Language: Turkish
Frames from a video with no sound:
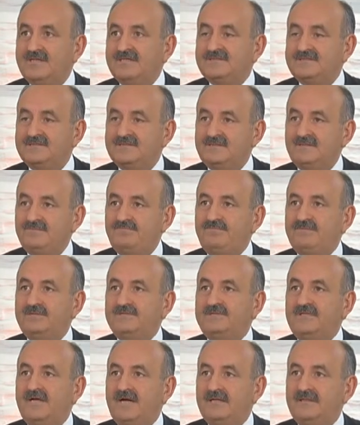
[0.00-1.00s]

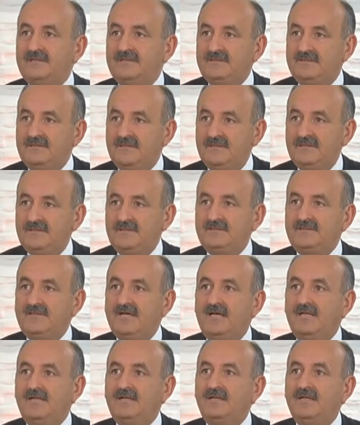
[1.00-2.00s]
sıfırdan
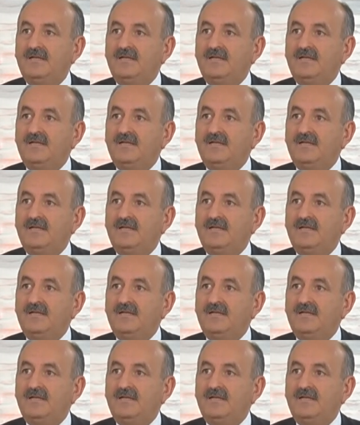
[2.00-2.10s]
yeniden